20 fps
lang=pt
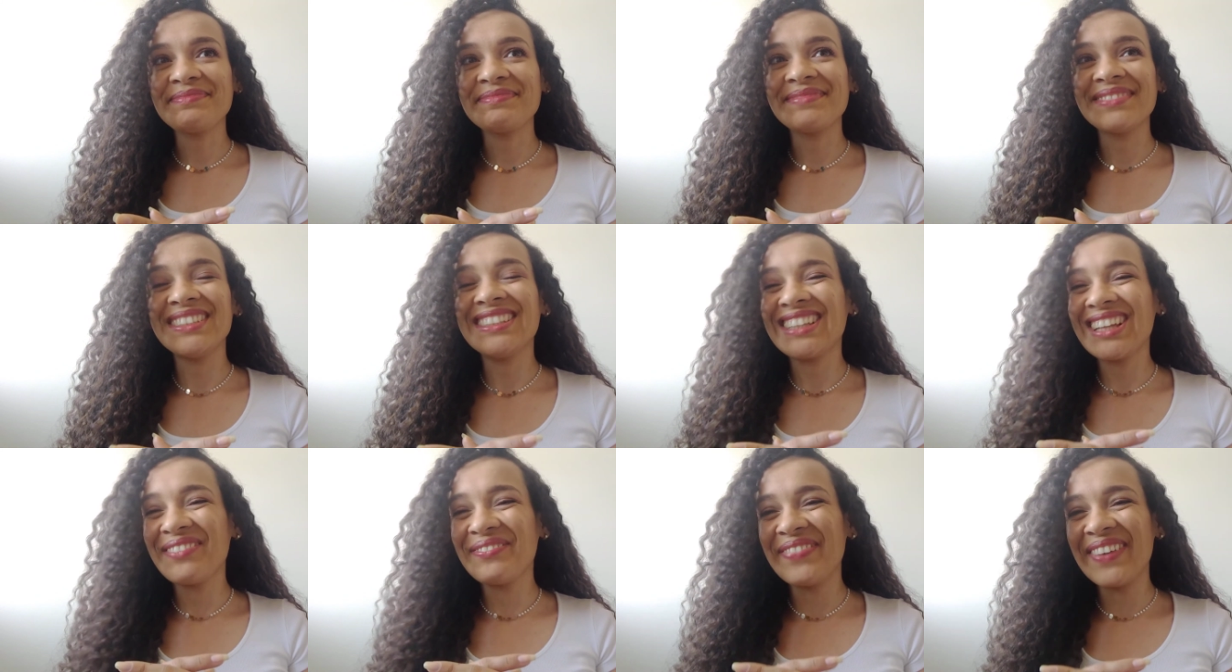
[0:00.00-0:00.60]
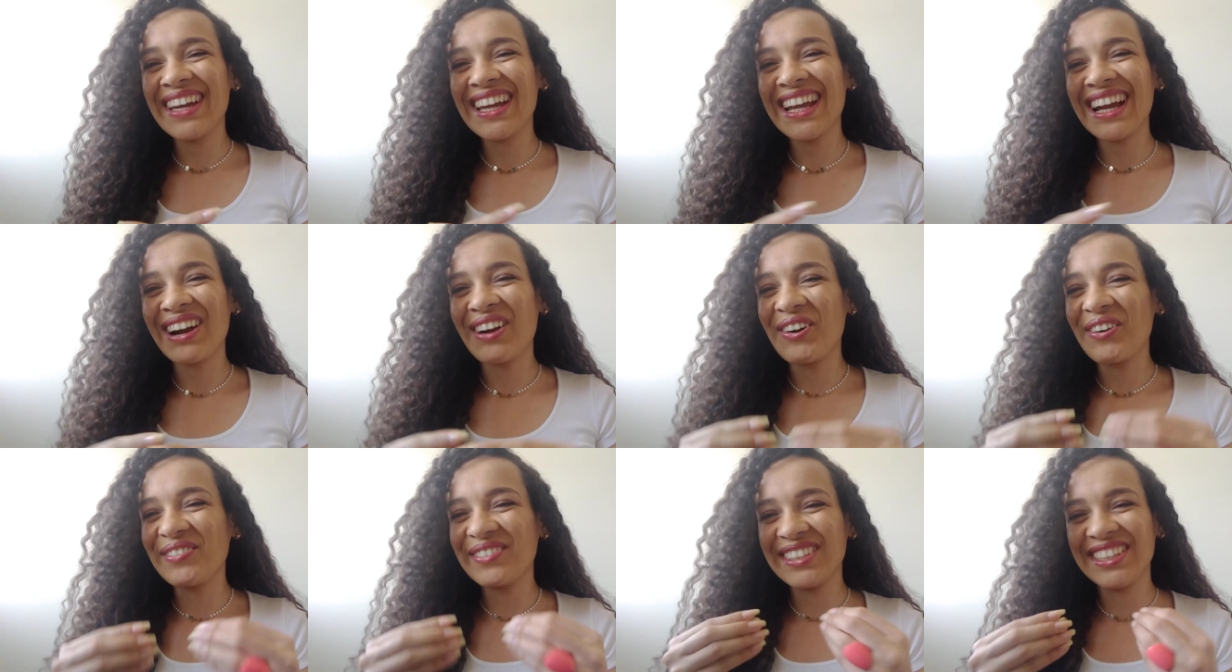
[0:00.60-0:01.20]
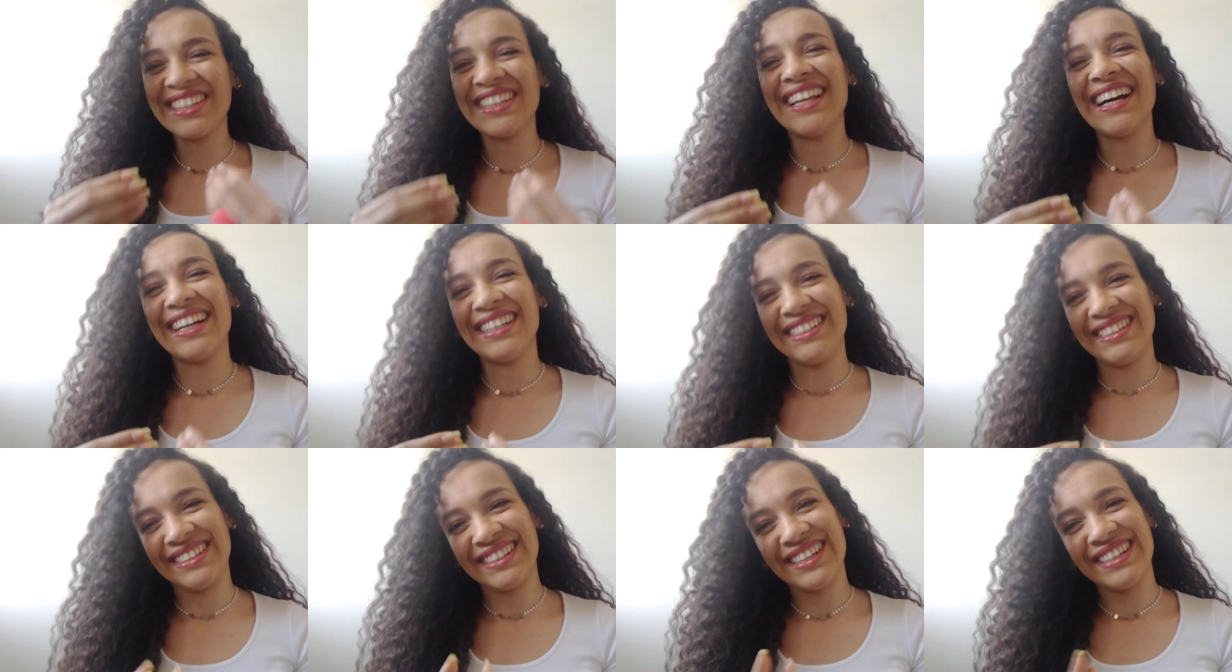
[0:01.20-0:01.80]
e também a
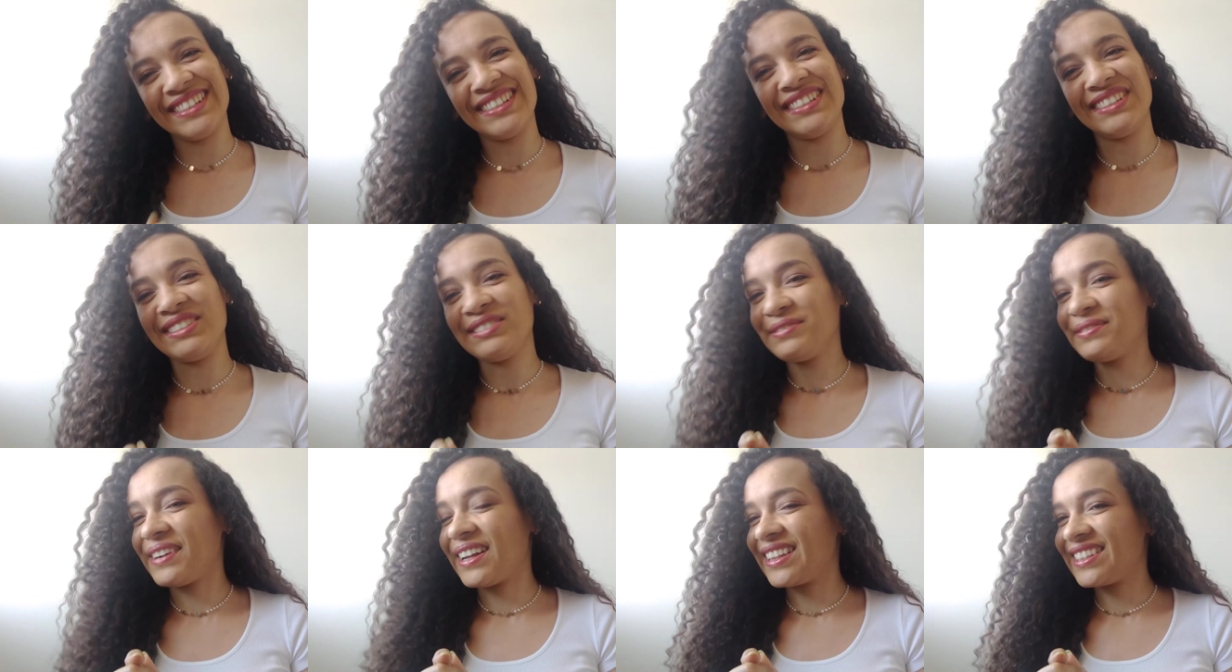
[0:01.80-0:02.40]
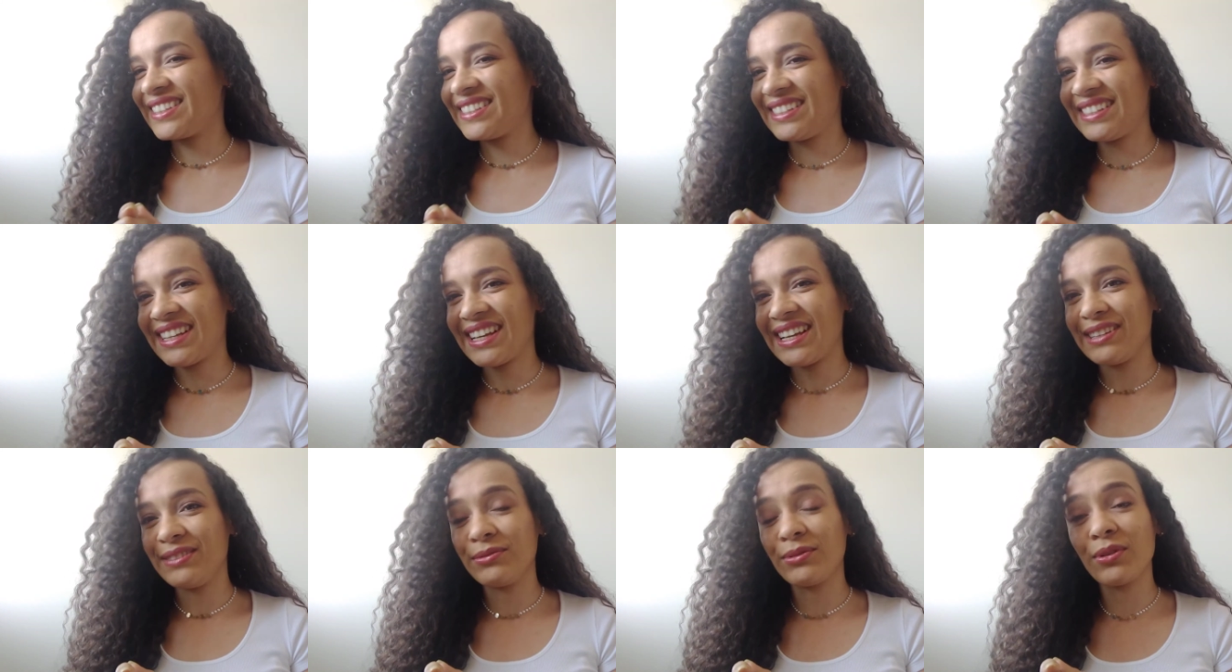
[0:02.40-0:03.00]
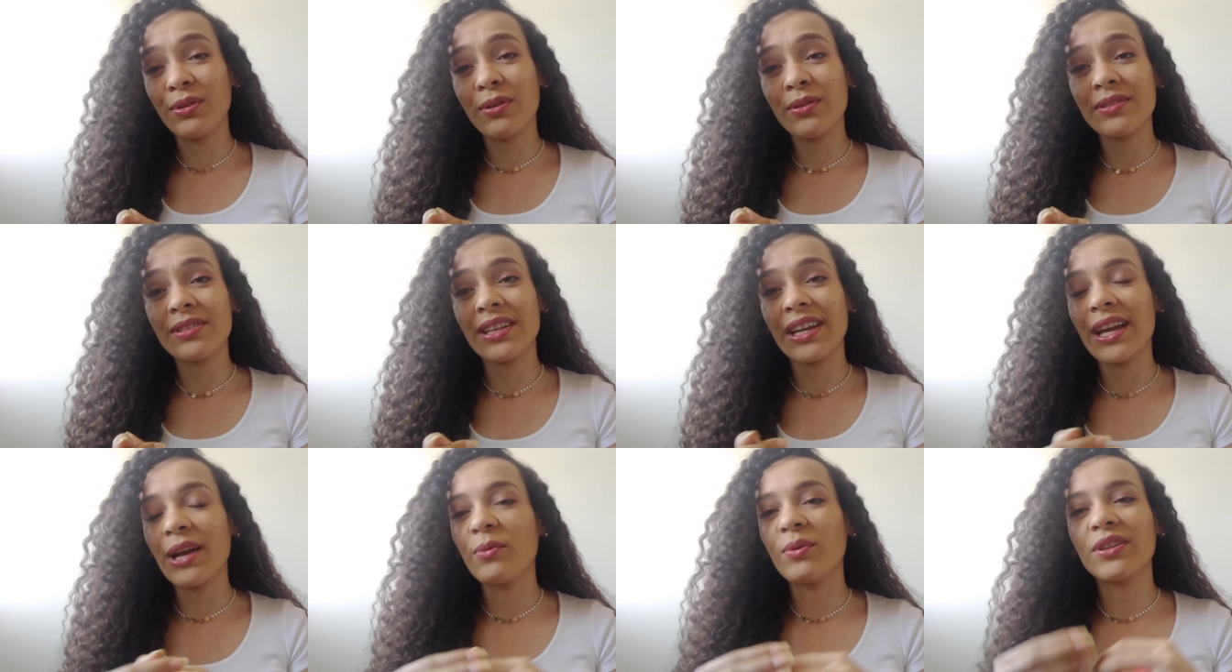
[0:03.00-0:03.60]
comunidade, né, gente? Fala sério.
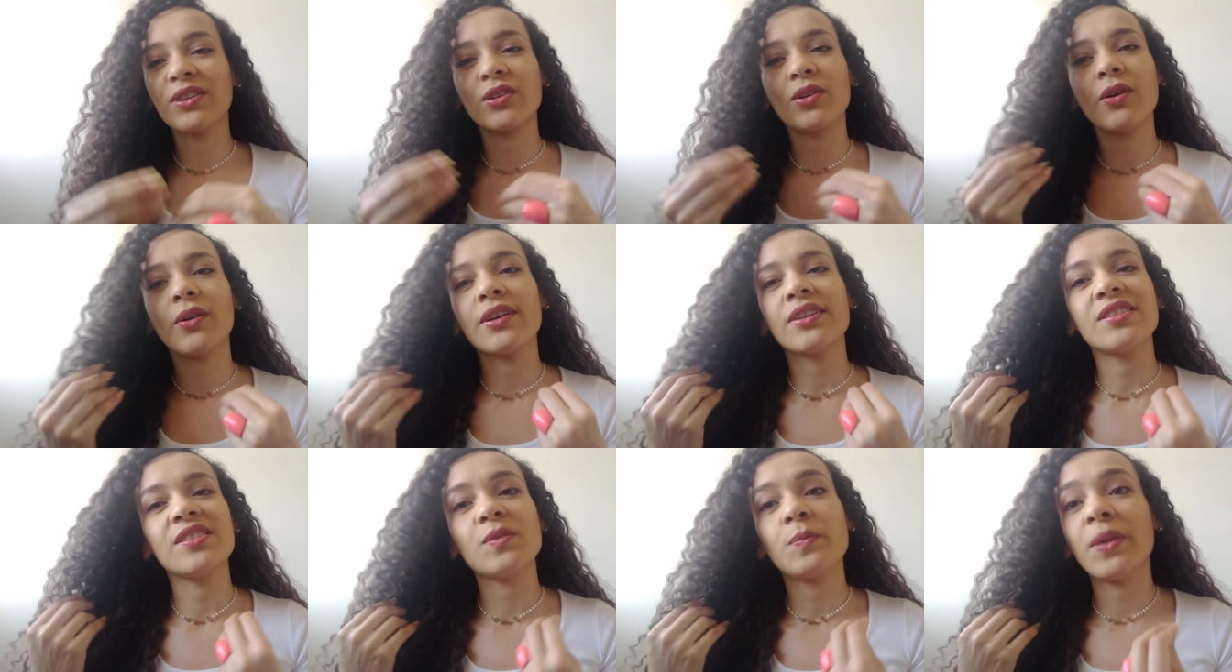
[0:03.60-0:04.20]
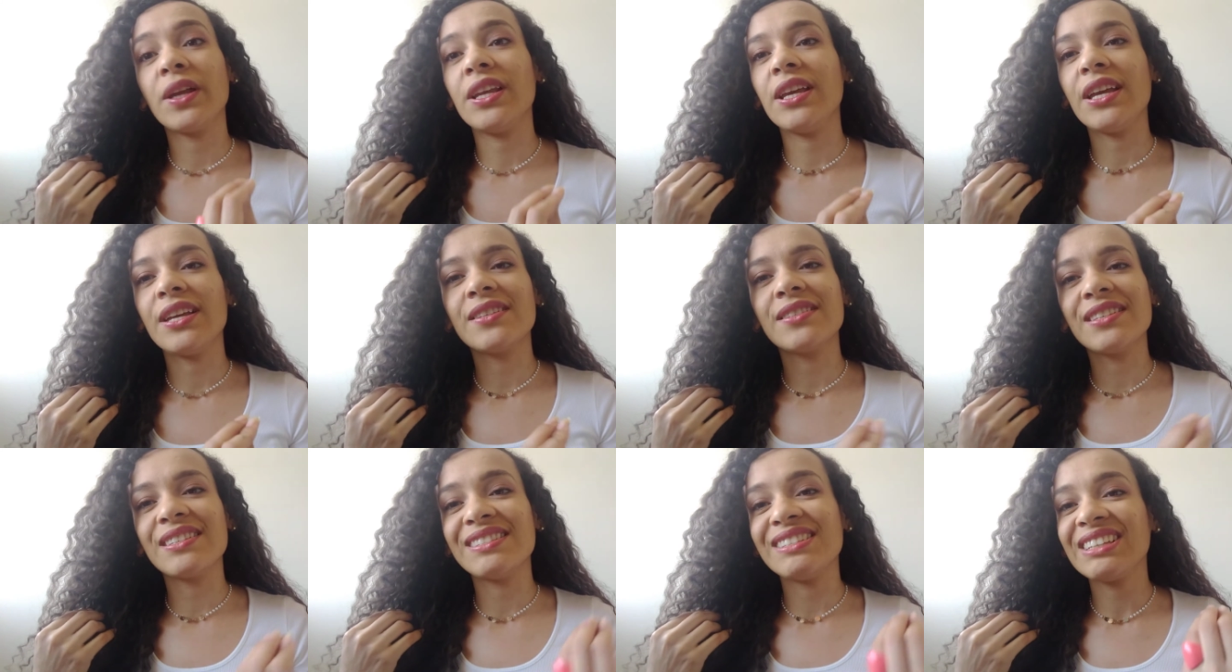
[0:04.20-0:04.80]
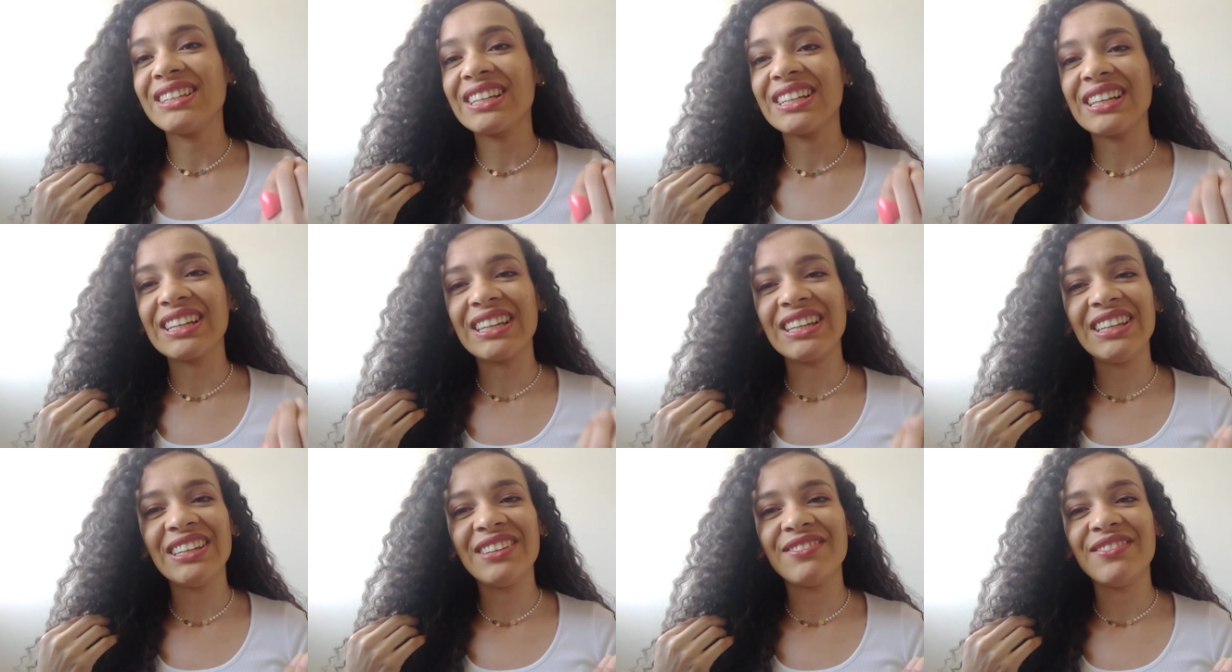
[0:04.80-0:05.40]
Nossa, é uma troca de experiências
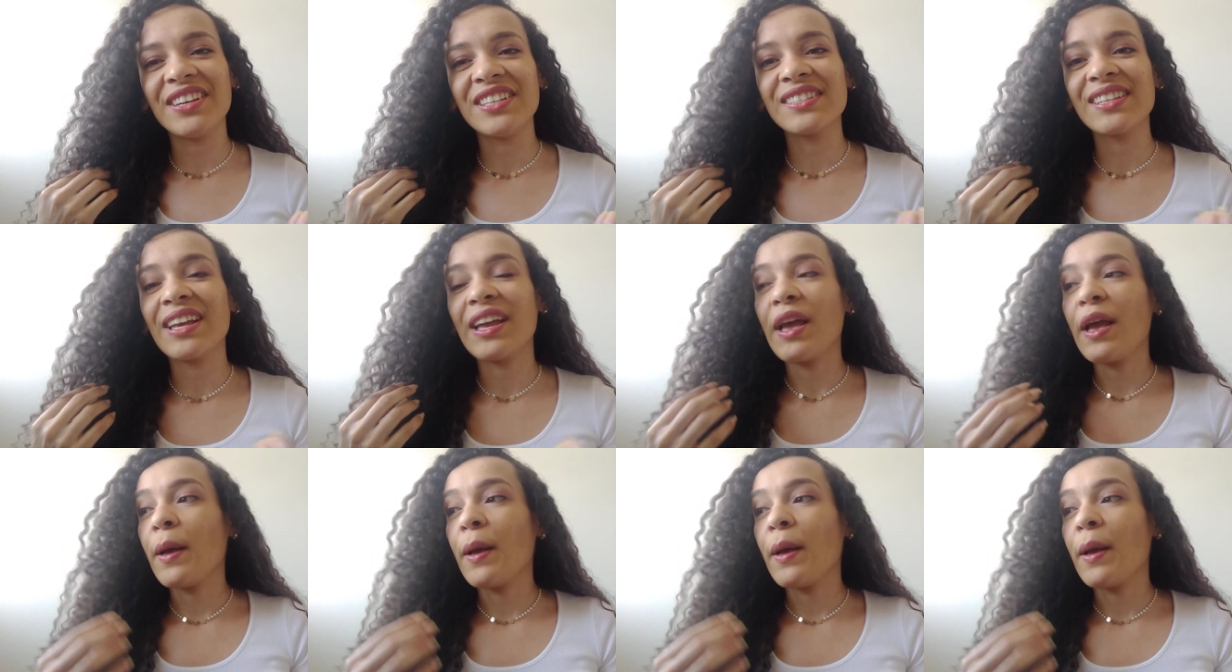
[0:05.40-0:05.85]
incríveis.